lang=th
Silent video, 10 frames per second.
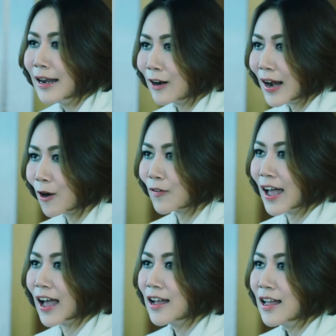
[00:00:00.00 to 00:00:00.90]
แล้วเรา
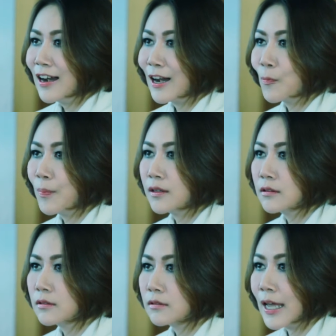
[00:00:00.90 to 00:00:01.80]
ล่ะ เราเป็น
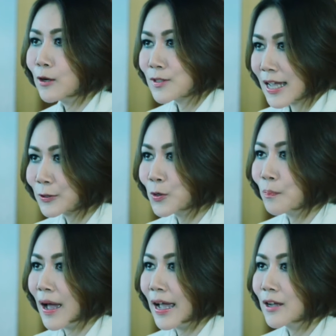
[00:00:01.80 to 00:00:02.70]
แค่ลูกจ้างทั่ว
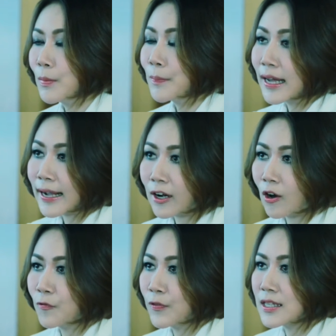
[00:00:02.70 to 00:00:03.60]
ไป เป็นพนักงานอ
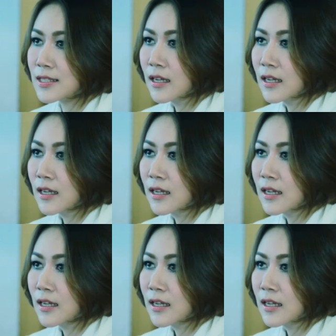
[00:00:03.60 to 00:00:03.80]
อฟฟิศ